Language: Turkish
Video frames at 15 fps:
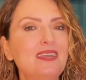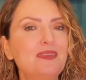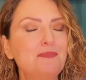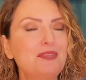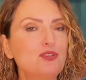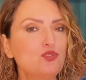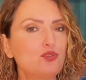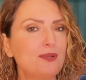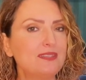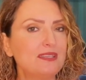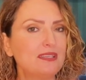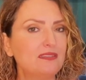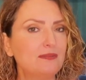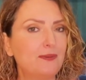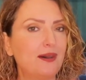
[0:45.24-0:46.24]
1 Şubat
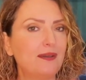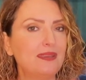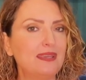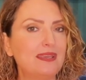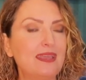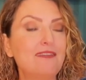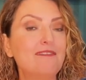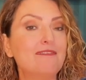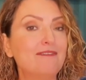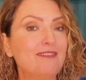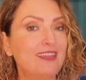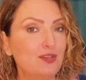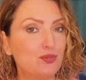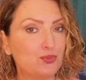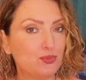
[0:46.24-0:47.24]
itibariyle
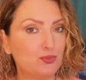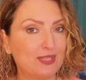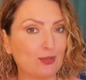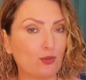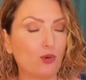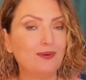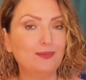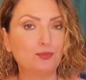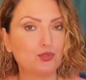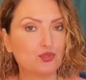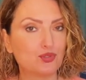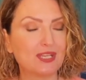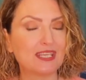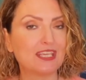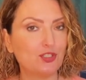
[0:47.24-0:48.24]
Venüs'ün de Kova
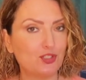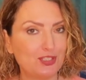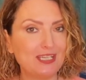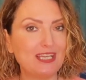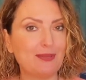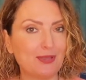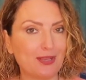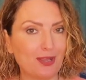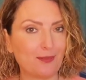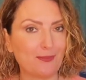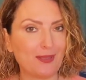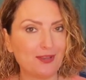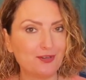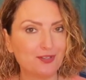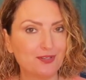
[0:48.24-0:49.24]
burcuna geçişiyle
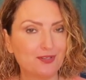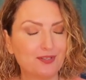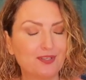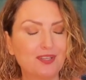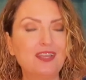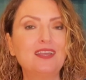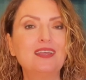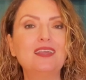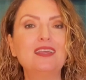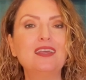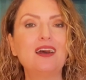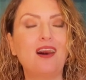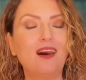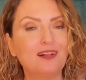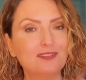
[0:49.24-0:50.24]
beraber
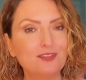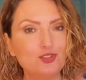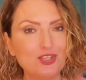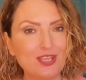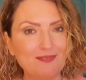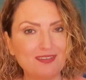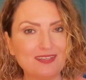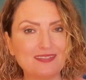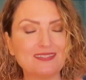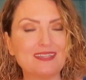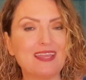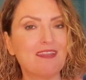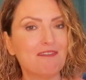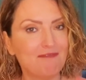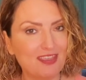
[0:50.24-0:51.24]
6.
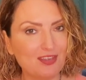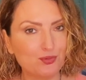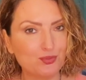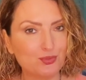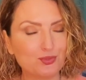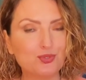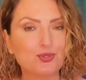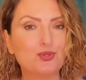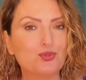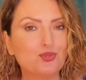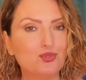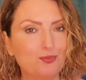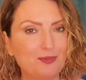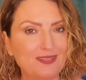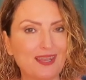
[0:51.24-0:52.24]
evinizde Venüs,
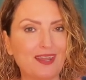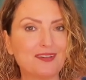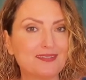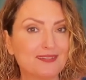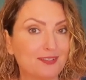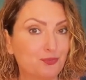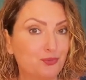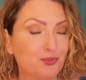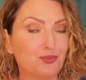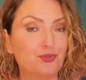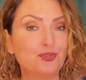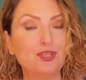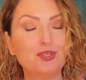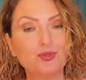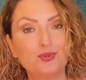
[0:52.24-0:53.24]
Jüpiter, Satürn,
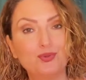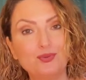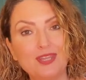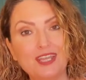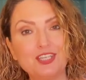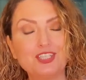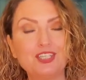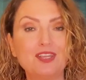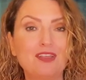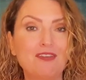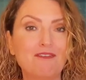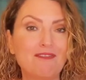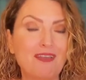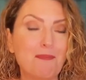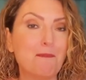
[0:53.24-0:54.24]
Güneş
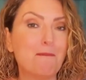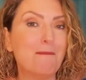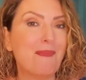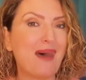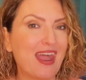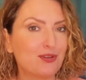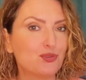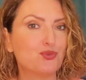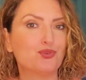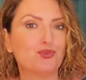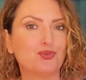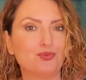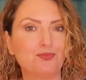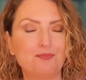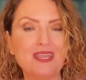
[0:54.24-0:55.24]
ve
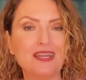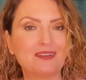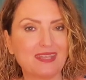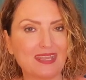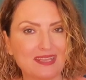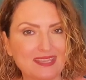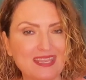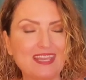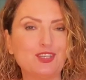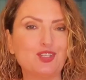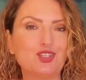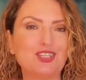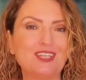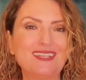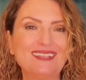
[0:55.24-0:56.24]
Merkür'ün bir araya
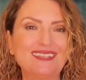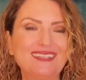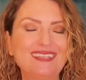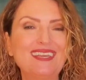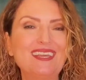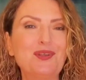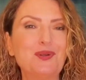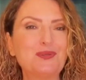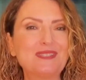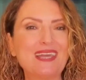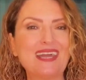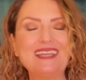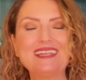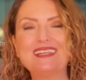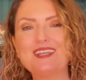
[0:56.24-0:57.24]
gelişi
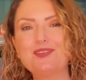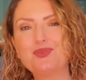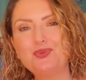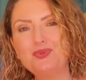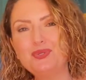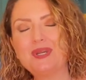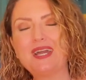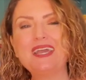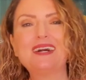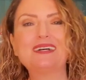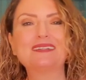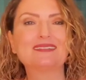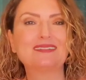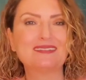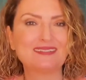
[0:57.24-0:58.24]
özellikle günlük
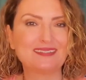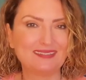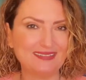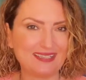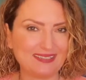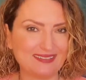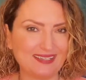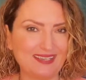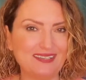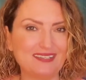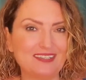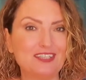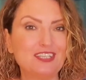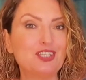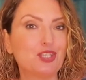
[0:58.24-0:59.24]
hayatınızın
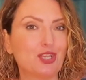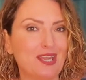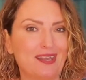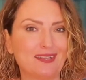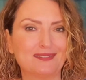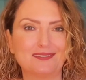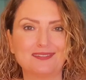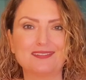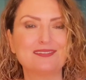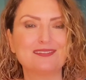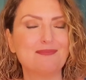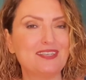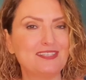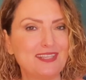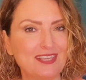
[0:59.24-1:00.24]
detayları, iş hayatınız,
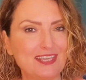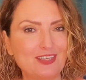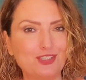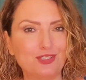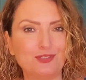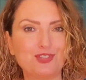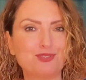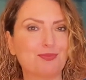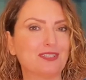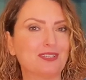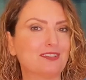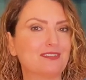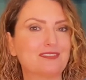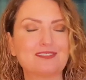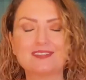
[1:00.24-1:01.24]
mesleki
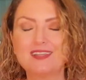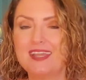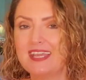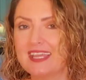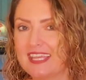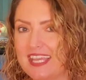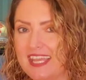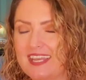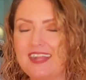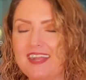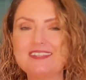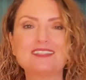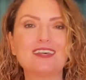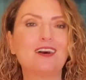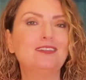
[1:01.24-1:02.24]
çalışmalarınız, genel
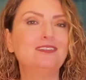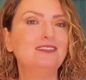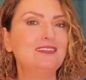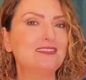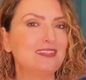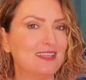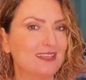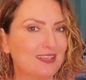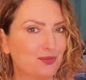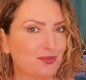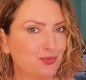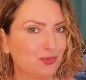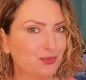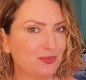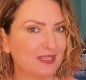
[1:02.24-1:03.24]
sağlığınızla ilgili
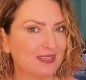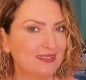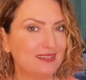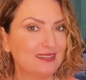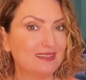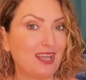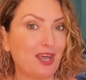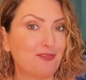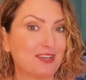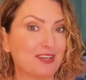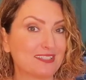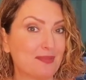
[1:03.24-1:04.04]
konuları daha fazla